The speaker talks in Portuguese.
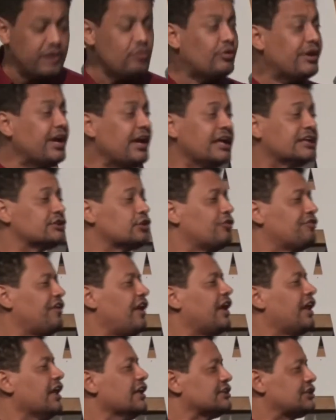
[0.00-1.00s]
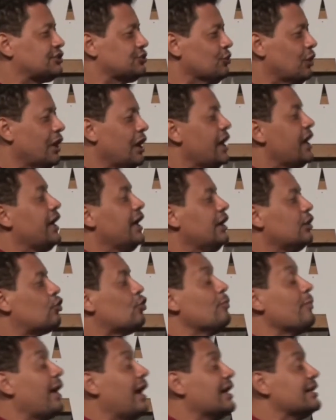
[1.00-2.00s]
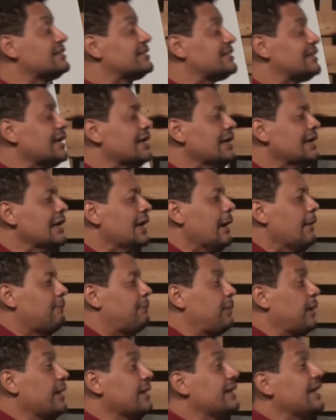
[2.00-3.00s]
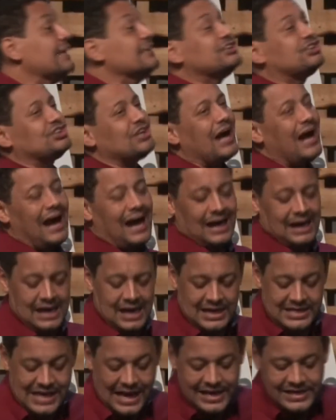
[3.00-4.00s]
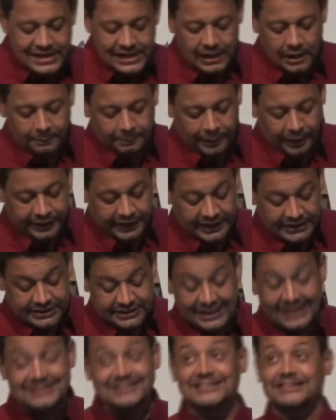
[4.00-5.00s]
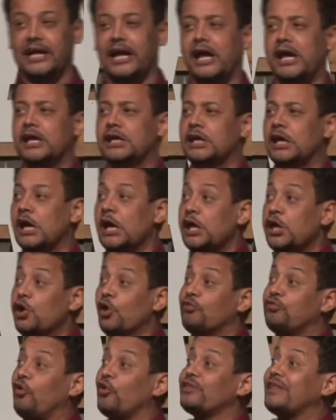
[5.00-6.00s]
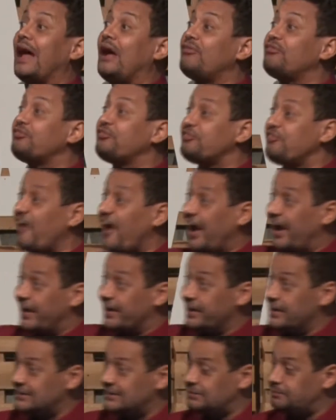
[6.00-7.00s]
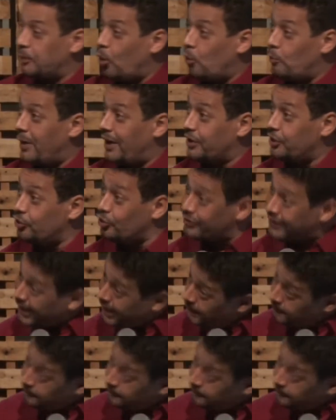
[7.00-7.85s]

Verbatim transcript: tenho que resolver isso. Ele começa a planejar. E aí ele planeja, já sei, eu vou dar férias para o marido